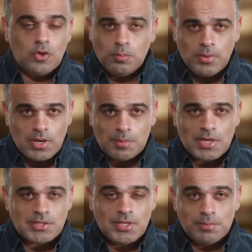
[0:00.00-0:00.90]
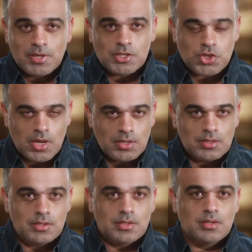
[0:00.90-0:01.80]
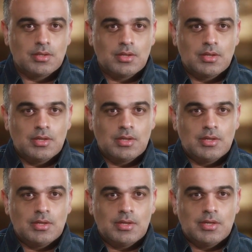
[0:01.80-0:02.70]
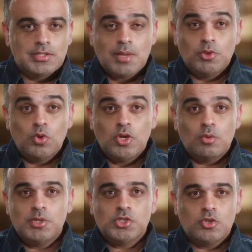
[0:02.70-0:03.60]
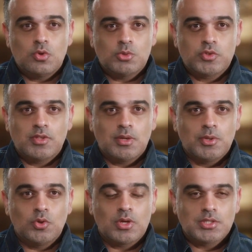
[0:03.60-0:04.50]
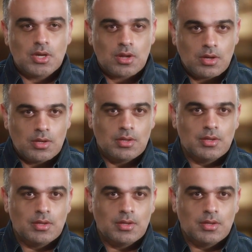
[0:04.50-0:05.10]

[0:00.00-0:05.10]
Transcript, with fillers: يومي أنا بحسد ابنك الشهيد ساب الدنيا ومشي ومش فاضل منه غير ذكرى